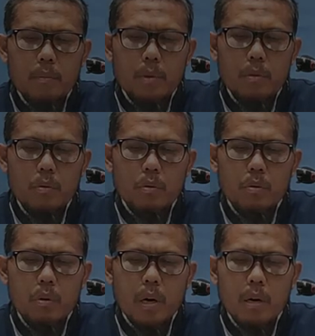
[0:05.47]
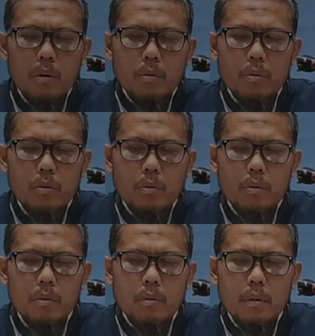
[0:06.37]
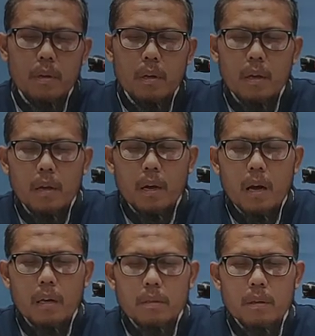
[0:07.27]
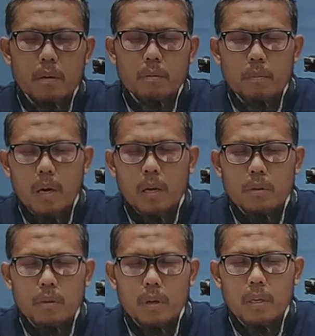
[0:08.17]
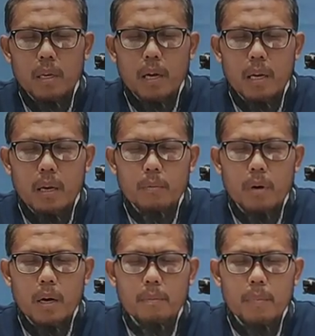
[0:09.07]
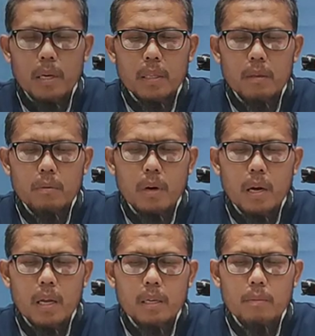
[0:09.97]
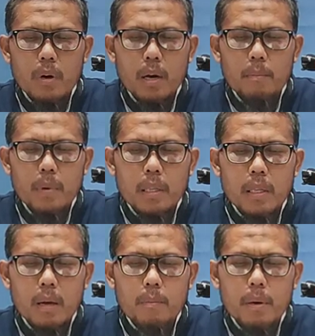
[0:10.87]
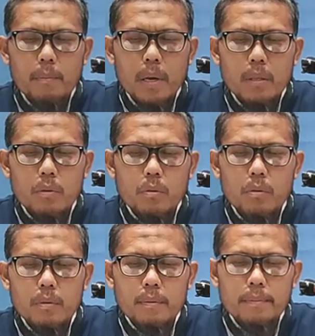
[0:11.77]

abduhu wa rasuluh Allahumma sholli ala Muhammad wa ali Muhammad amma ba'du